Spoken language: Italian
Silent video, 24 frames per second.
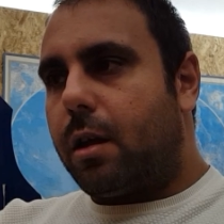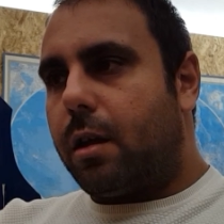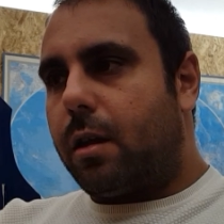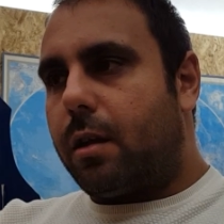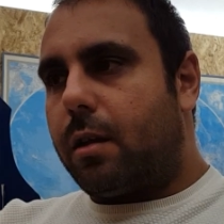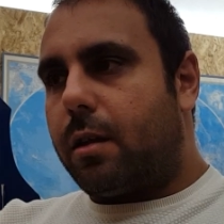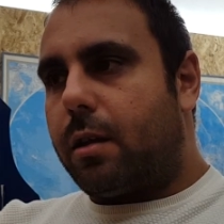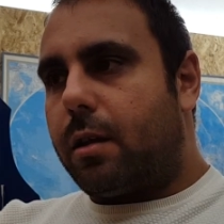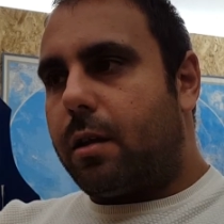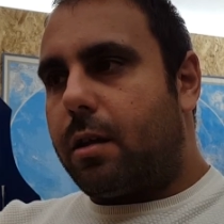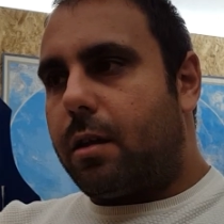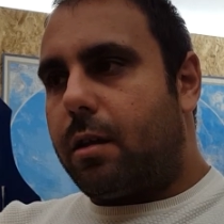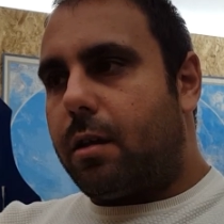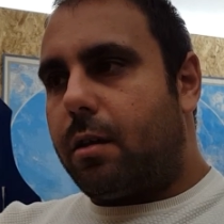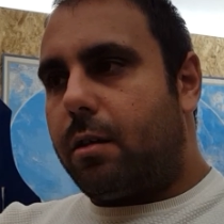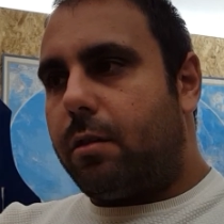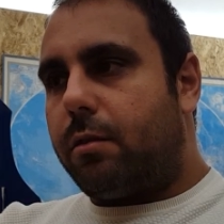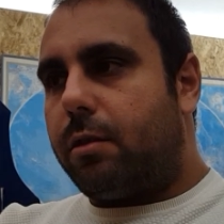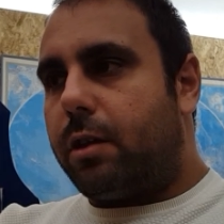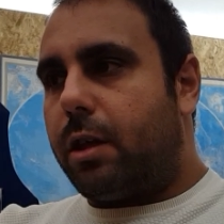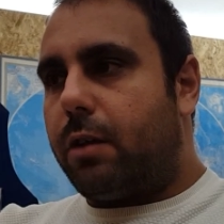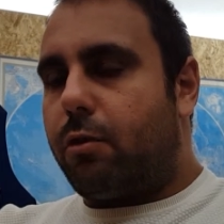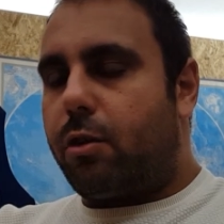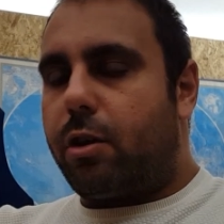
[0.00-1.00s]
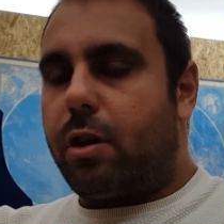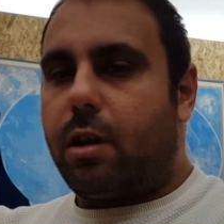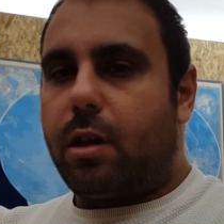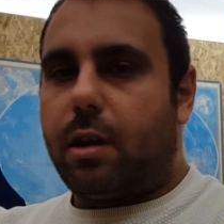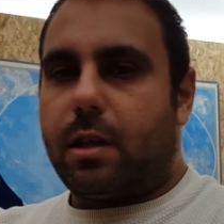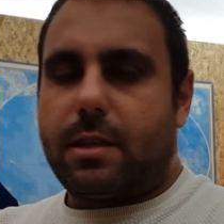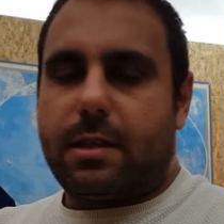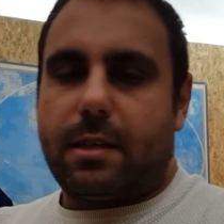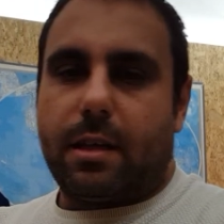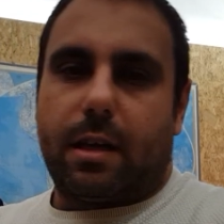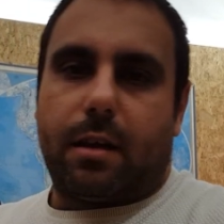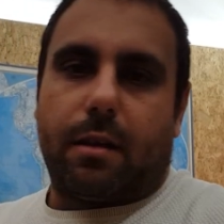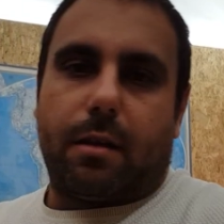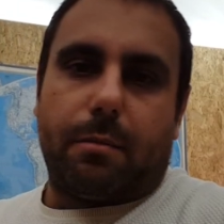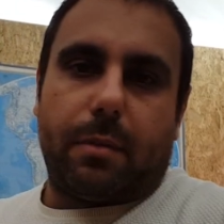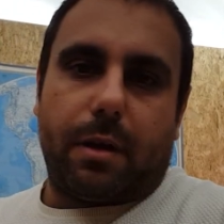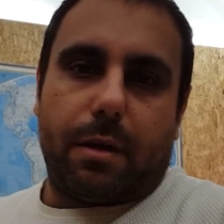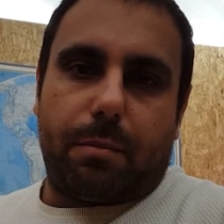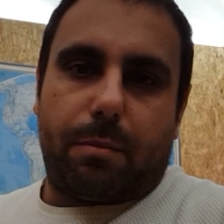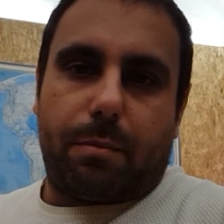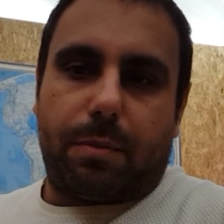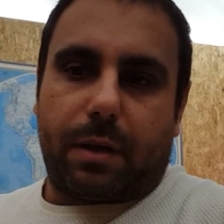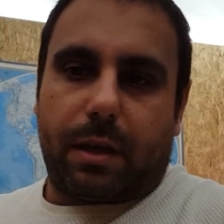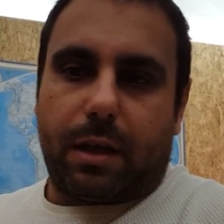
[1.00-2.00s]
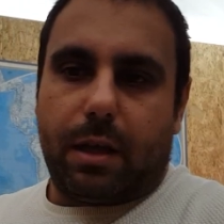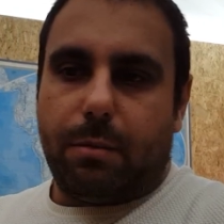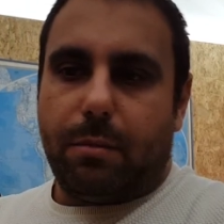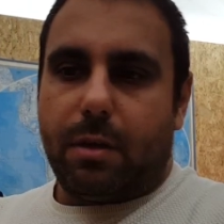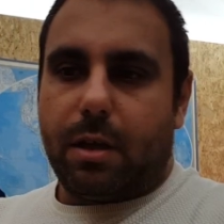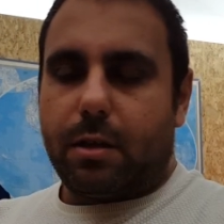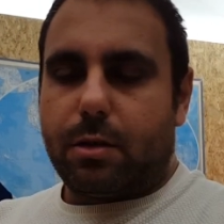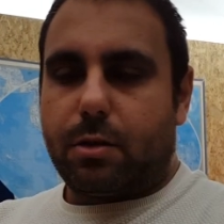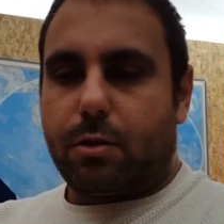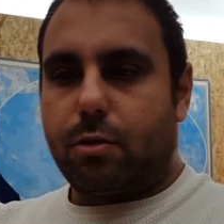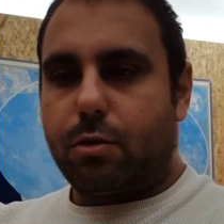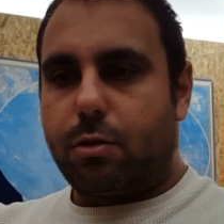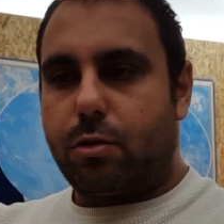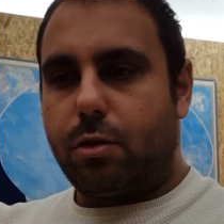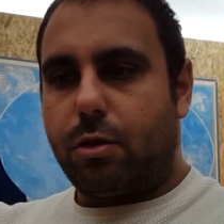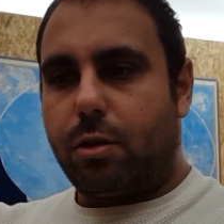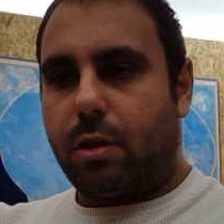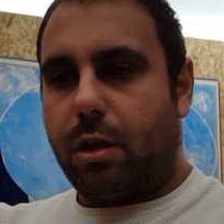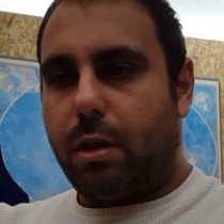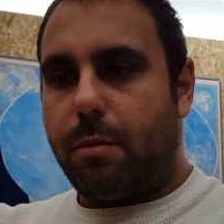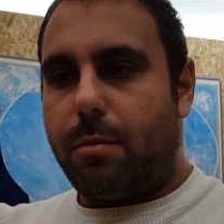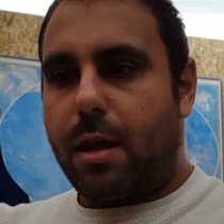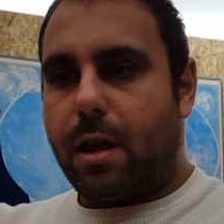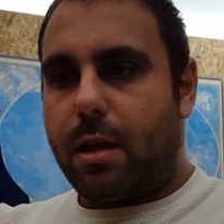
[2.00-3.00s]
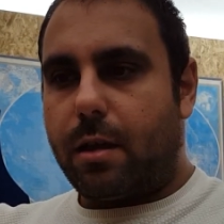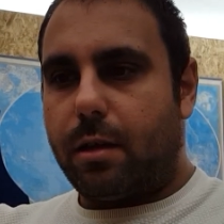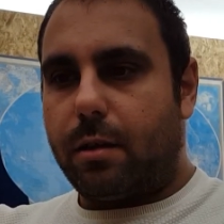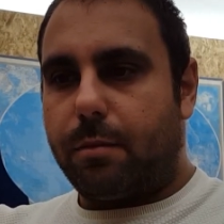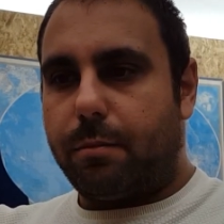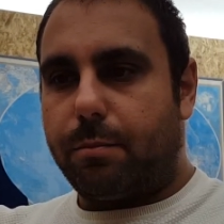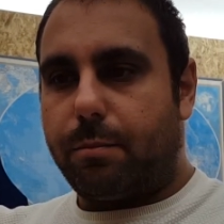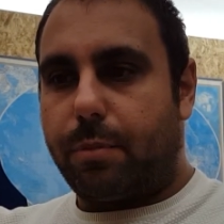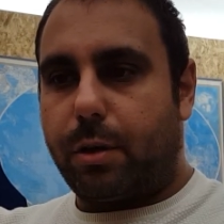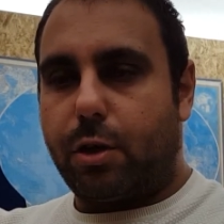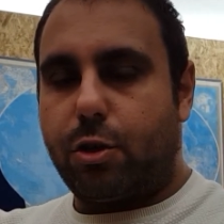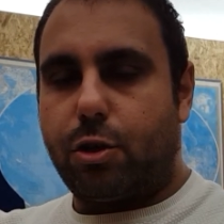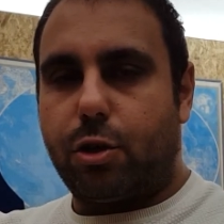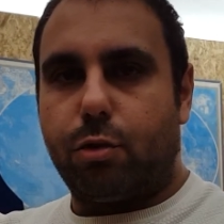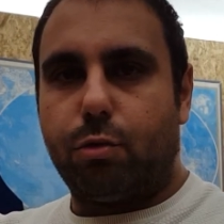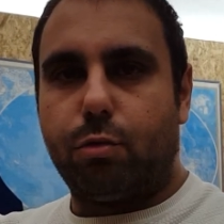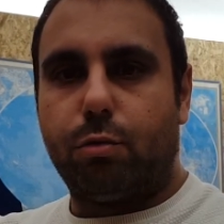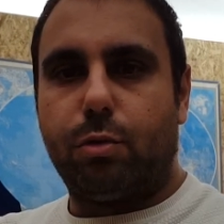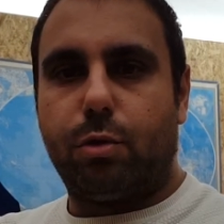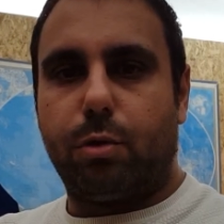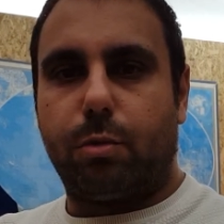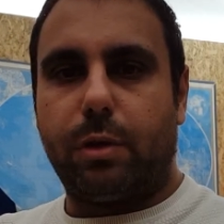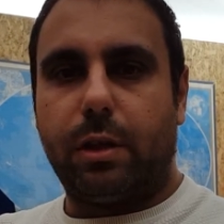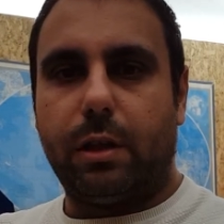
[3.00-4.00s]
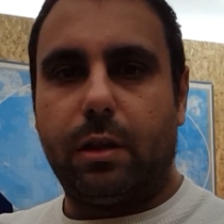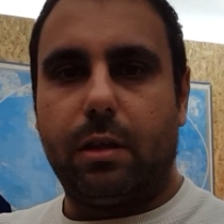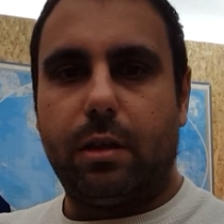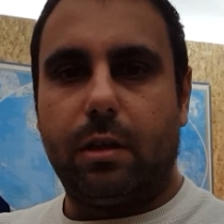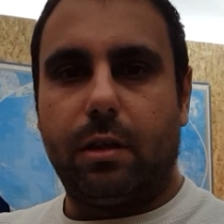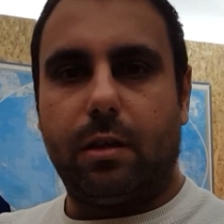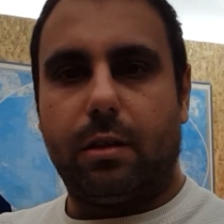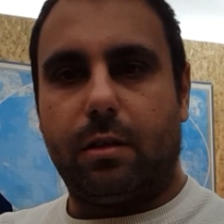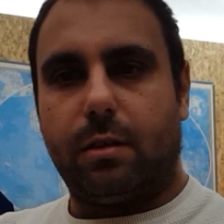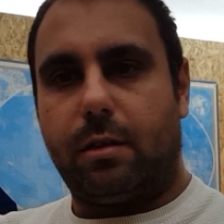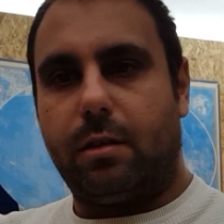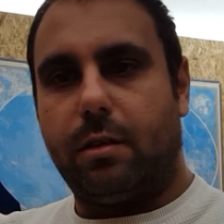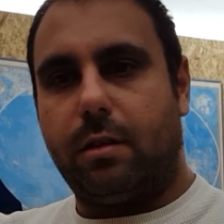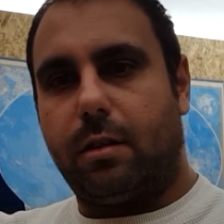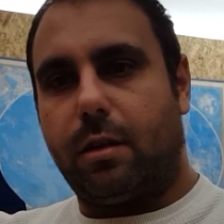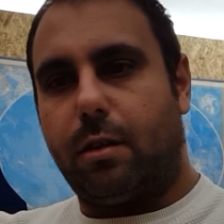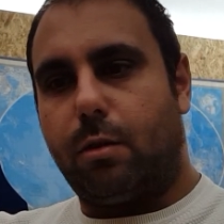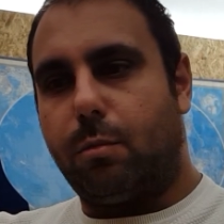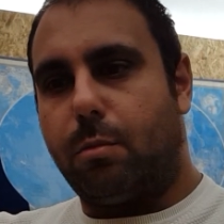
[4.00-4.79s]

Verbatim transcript: Eh, devo ringraziare vabbè, chi, mi sost- chi, mi ha preceduto, quindi Tita